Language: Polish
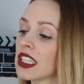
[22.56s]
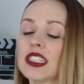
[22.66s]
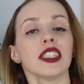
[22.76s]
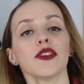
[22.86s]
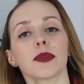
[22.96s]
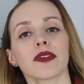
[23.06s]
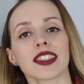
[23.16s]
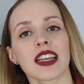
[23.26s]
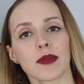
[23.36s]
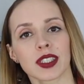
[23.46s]
Y, I
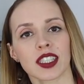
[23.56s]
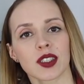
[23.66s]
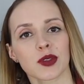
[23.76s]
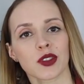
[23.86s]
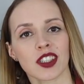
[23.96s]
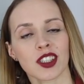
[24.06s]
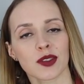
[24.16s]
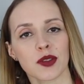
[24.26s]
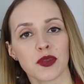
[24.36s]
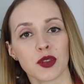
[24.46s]
wprowadzamy taką
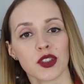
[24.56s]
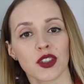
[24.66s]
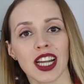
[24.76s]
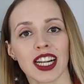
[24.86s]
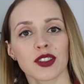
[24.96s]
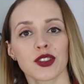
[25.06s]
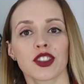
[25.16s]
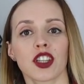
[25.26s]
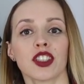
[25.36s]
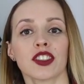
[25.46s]
dodatkową funkcjonalność.
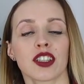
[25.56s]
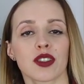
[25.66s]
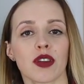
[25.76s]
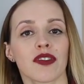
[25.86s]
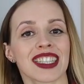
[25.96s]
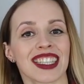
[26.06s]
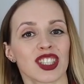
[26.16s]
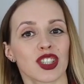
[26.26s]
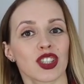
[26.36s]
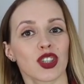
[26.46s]
Jeżeli interesuje Was
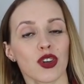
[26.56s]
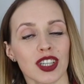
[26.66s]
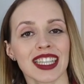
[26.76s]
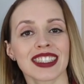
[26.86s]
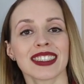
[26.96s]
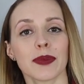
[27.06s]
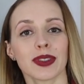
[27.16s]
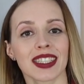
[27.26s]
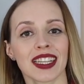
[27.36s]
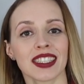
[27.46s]
jakieś konkretne
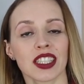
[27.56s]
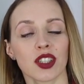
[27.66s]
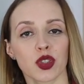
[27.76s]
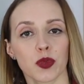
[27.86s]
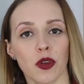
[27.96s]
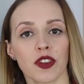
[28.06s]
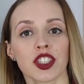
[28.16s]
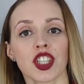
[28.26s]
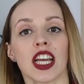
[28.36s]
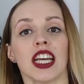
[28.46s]
pytanie i
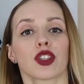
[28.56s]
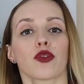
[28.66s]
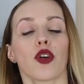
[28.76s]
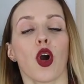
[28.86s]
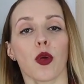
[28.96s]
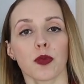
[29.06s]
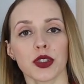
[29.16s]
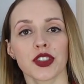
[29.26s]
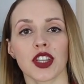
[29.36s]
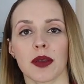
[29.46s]
odpowiedź, to w
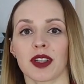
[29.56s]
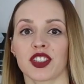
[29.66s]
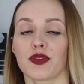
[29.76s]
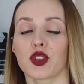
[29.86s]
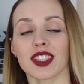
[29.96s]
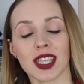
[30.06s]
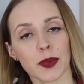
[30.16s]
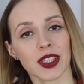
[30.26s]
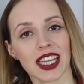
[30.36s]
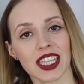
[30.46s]
opisie macie wszystkie
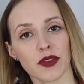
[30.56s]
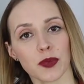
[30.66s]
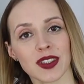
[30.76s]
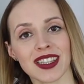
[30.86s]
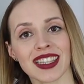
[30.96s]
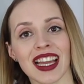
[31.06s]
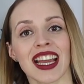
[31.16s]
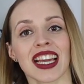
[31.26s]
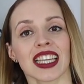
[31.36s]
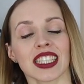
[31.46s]
pytania wypisane
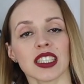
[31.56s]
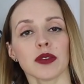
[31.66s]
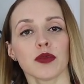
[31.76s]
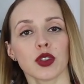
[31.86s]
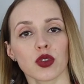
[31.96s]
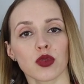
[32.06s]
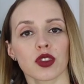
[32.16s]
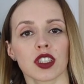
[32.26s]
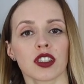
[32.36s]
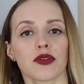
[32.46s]
i
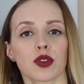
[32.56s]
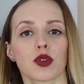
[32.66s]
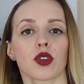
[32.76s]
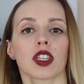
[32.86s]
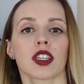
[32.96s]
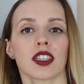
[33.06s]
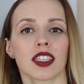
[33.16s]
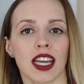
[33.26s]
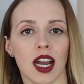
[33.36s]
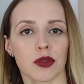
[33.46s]
minuty, w których
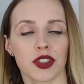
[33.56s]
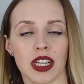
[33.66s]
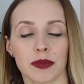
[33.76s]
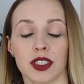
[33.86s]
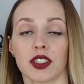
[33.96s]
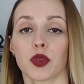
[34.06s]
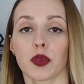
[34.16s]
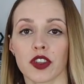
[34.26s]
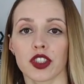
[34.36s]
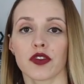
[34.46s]
y, ja udzielam na nie
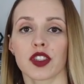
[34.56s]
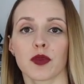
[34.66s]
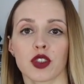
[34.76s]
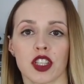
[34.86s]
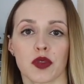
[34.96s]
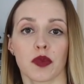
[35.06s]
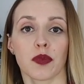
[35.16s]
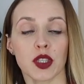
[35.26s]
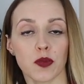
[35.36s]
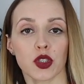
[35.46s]
odpowiedzi, więc można sobie
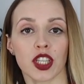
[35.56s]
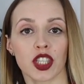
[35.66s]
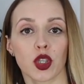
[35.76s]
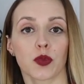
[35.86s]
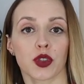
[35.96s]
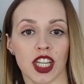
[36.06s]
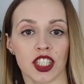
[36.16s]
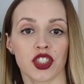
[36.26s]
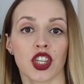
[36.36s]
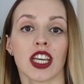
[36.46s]
bezpośrednio
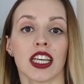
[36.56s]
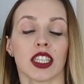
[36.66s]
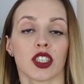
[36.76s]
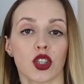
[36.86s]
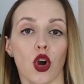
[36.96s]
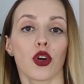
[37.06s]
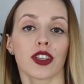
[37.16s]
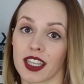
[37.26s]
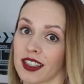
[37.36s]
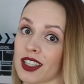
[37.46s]
przejść
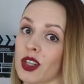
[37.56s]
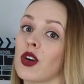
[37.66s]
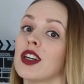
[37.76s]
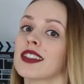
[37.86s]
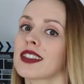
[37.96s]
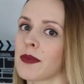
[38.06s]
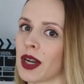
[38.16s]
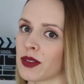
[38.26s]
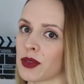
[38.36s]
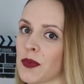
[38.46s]
do danego
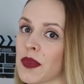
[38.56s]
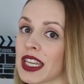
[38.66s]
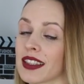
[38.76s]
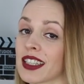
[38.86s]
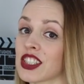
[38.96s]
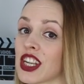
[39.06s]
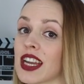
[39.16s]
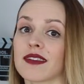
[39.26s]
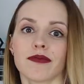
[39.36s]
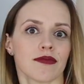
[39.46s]
tematu. Także
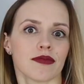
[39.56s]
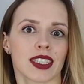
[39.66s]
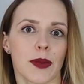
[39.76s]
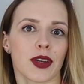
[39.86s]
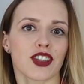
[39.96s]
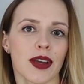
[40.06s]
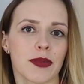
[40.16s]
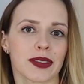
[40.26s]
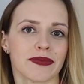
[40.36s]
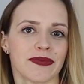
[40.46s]
zapraszamy.